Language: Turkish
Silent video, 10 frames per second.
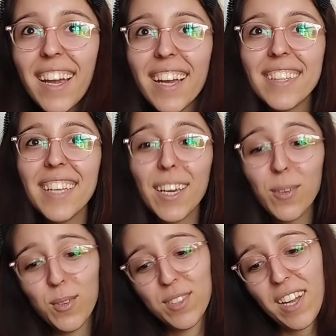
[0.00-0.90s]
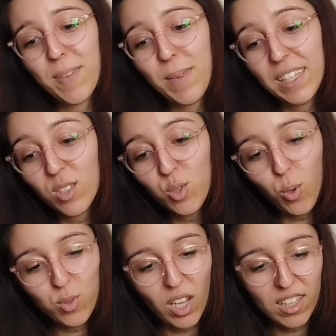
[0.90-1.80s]
Hediye göndermeleri
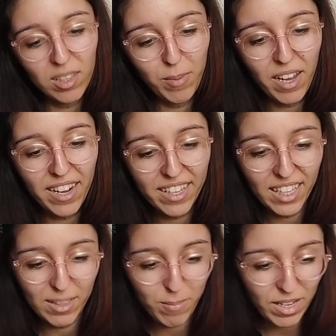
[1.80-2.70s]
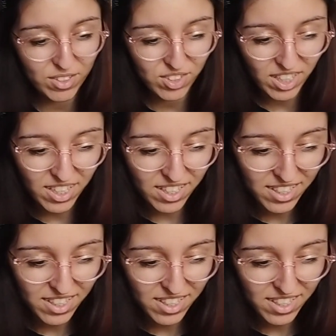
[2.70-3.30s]
çok tatlı bir hareket bence.